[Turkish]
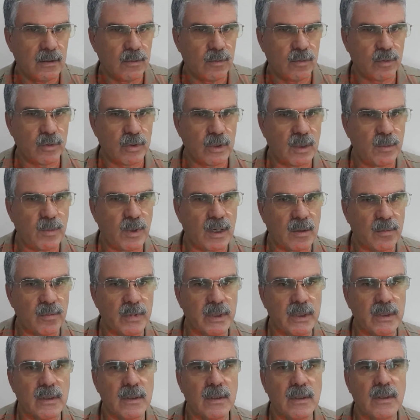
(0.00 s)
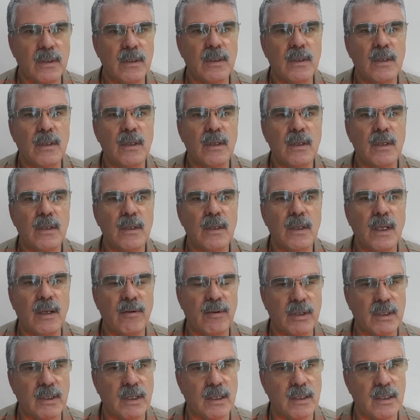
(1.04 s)
Kusura bakmayın.
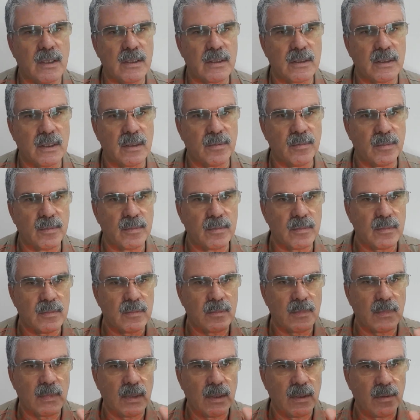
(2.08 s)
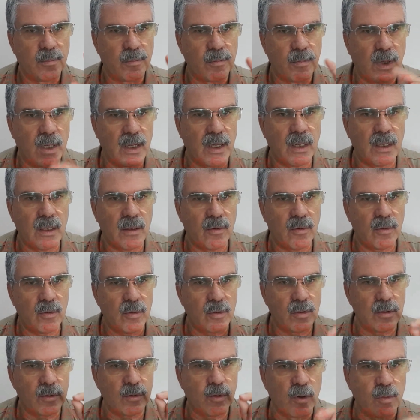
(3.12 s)
Evet kardeşlerim. Bana
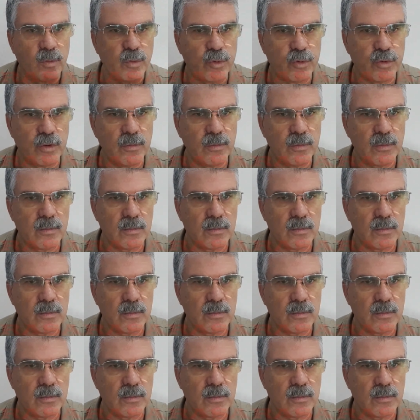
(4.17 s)
o komşum